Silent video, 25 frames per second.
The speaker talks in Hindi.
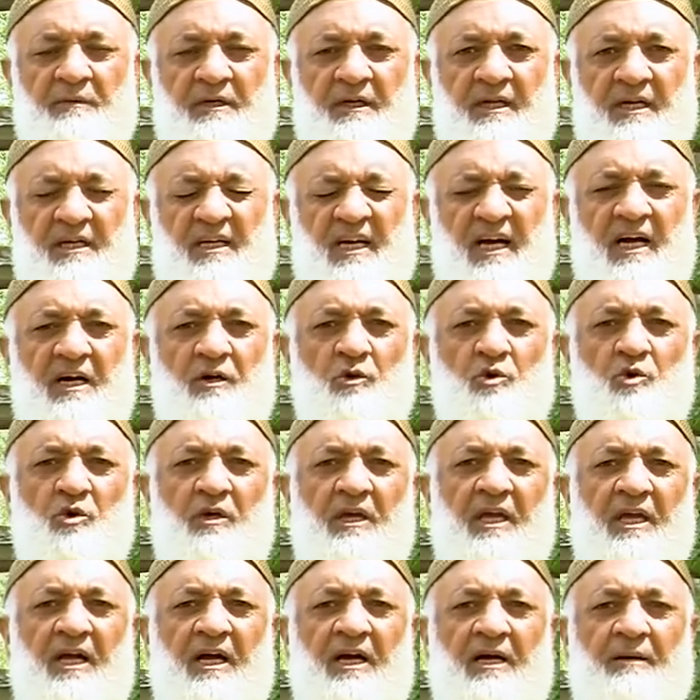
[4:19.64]
निकाह हो
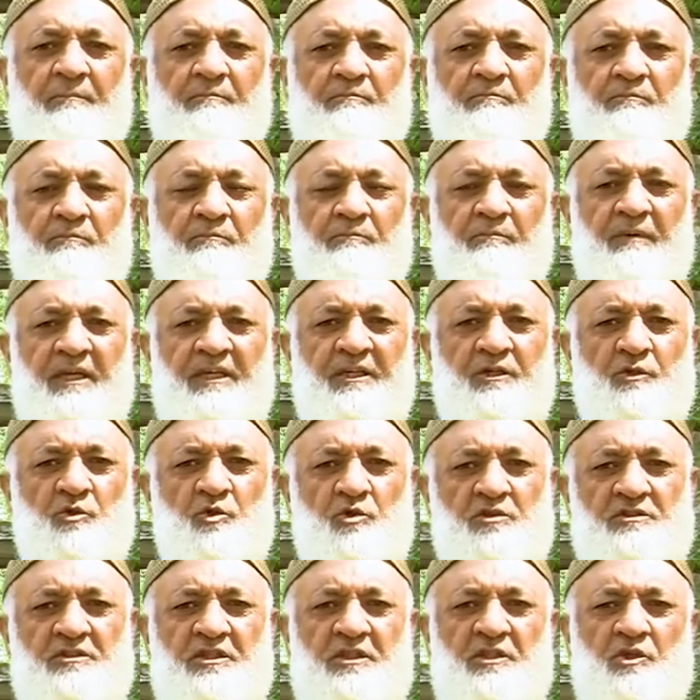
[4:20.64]
गया मेरी
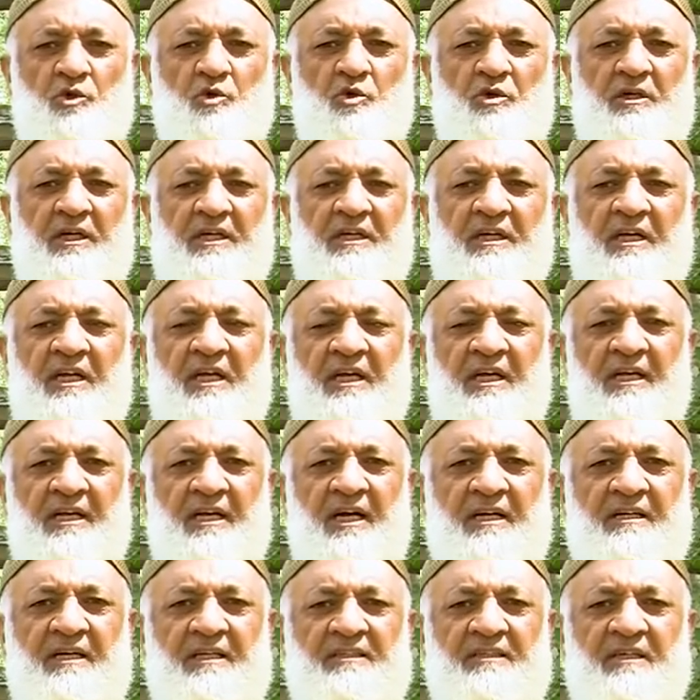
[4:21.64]
रुखती हो गई
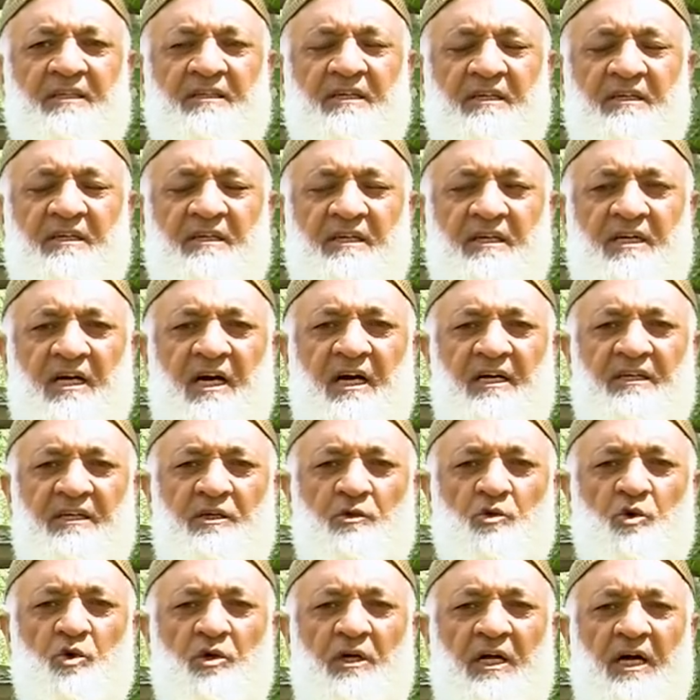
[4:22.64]
अगर ये निकाह नहीं
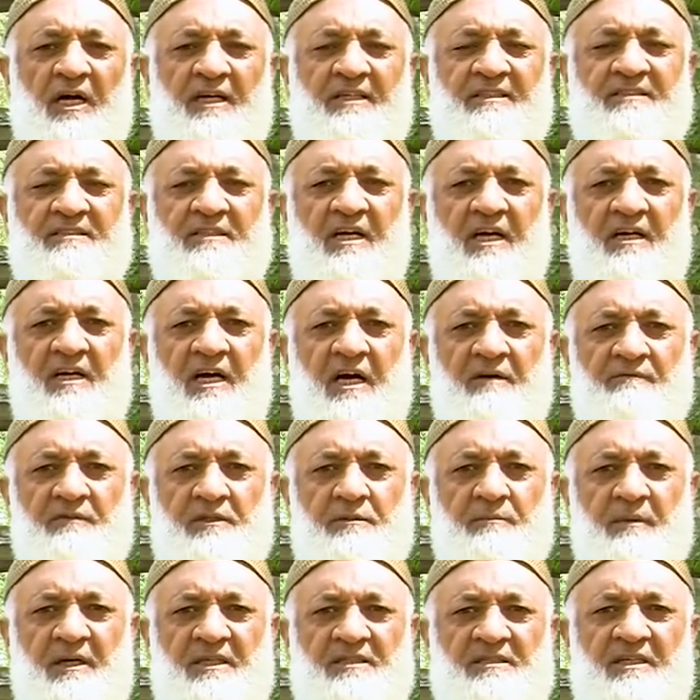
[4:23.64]
होगा इसका
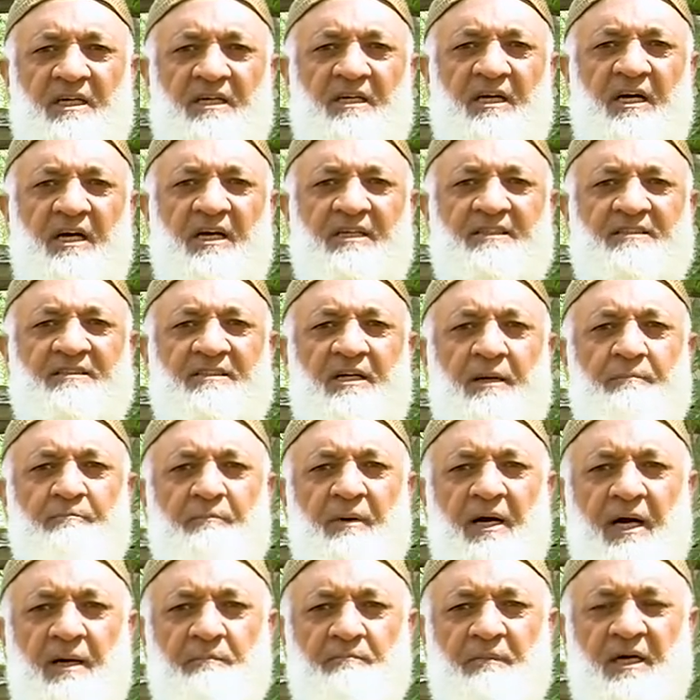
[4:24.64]
खामद मर जाएगा इसका
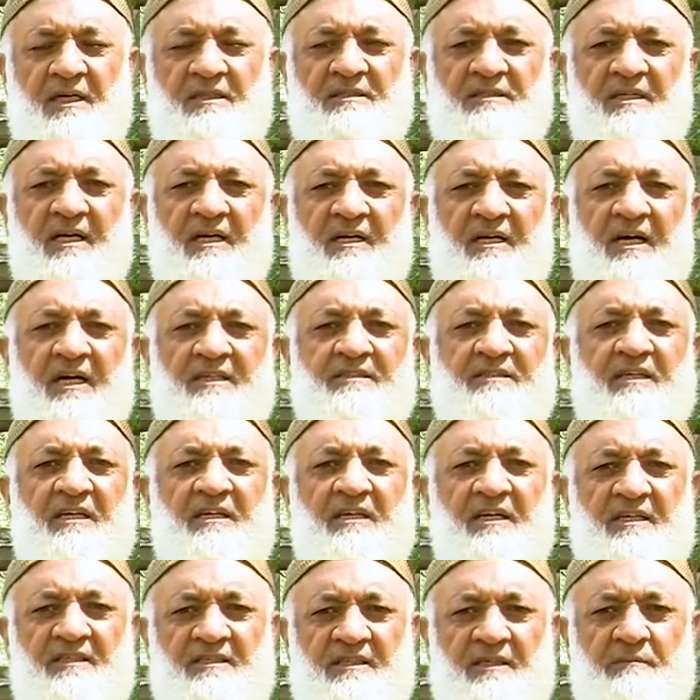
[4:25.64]
बाप मर जाएगा ये
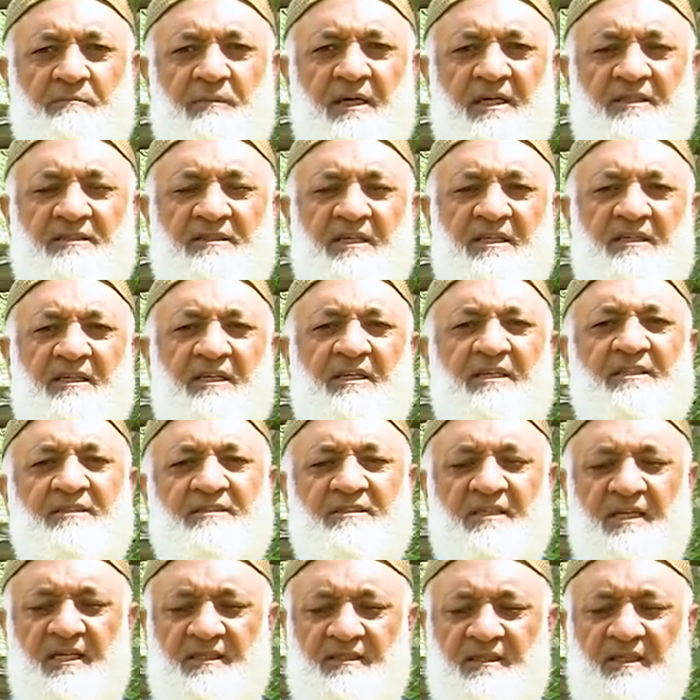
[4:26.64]
लड़की मर जाएगी इस
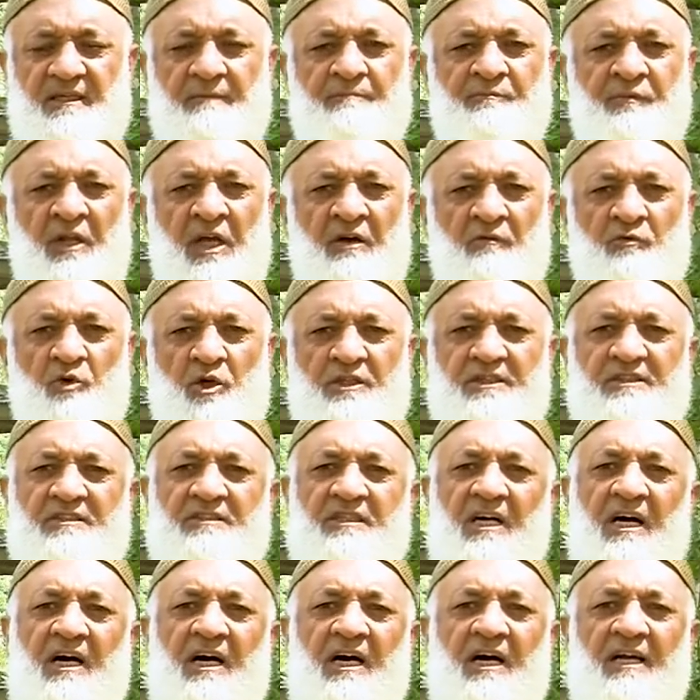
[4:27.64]
तरह की वो
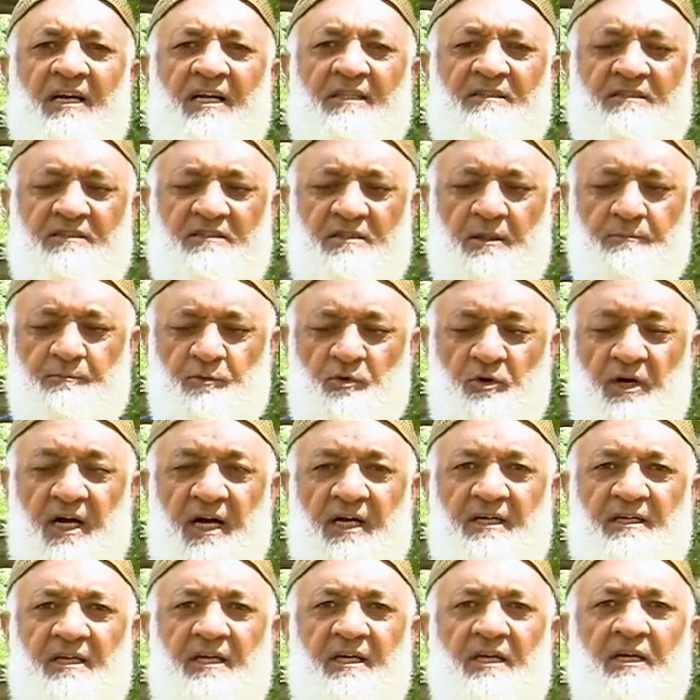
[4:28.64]
इश्तहारात
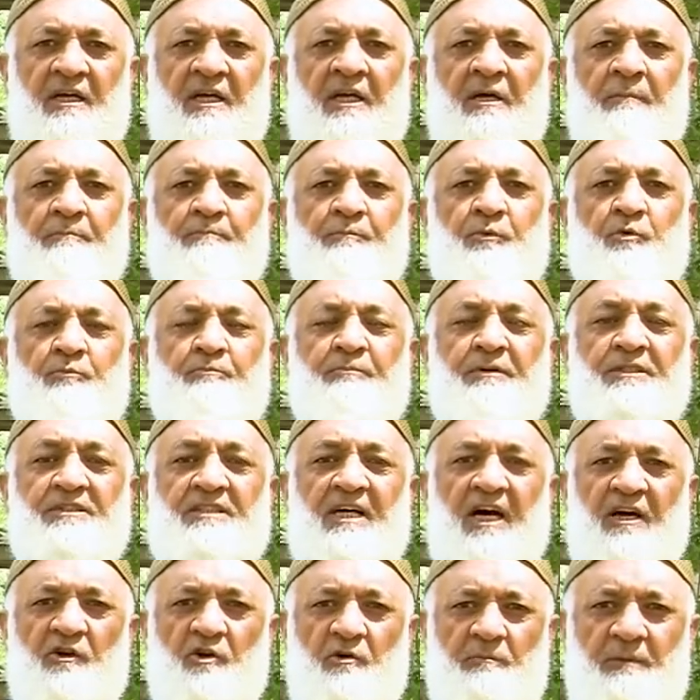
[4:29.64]
छपवा के
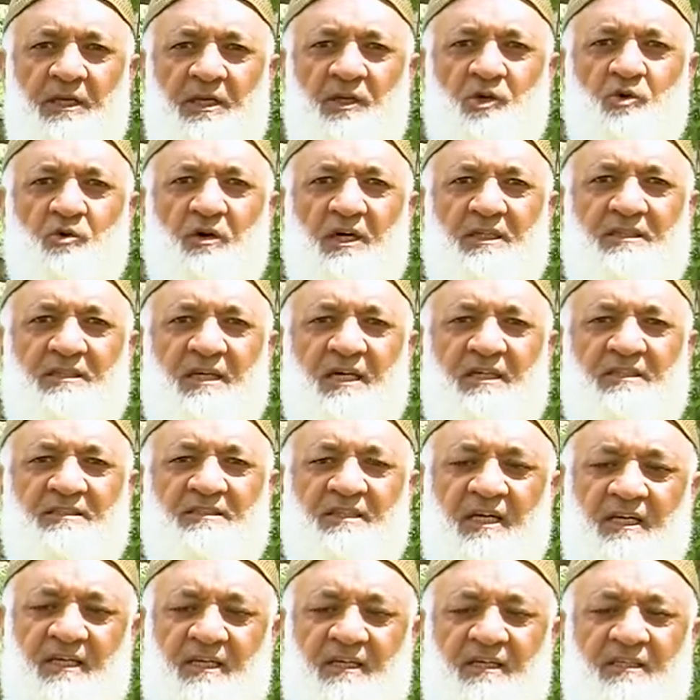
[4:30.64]
बाज़ारों में लगवाता
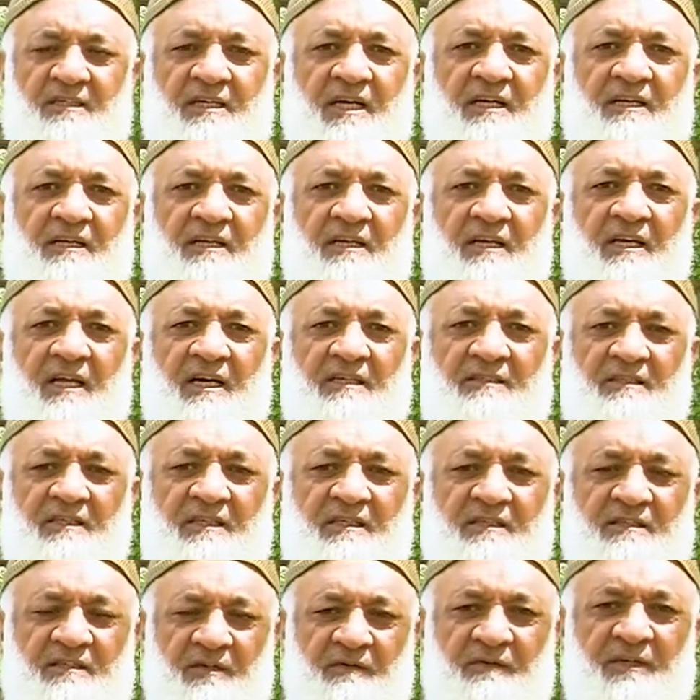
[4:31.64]
ये इनका
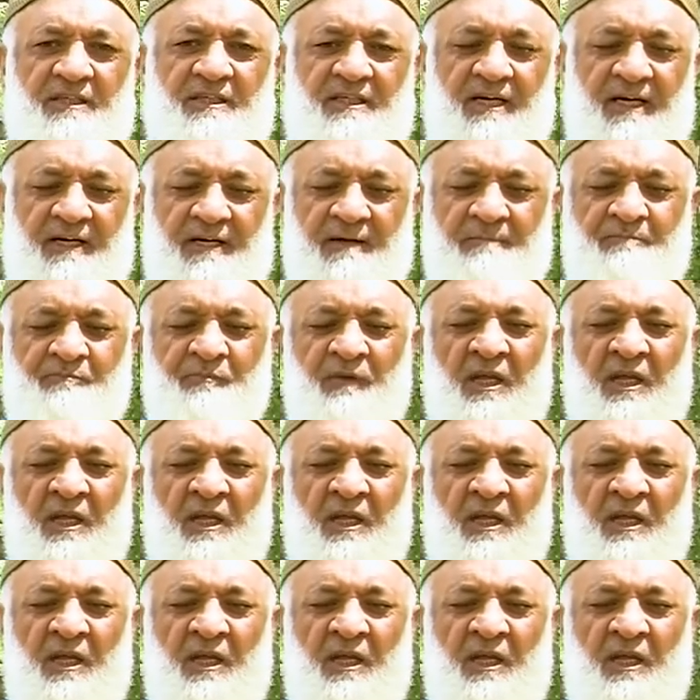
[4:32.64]
इखलाकी रवैया है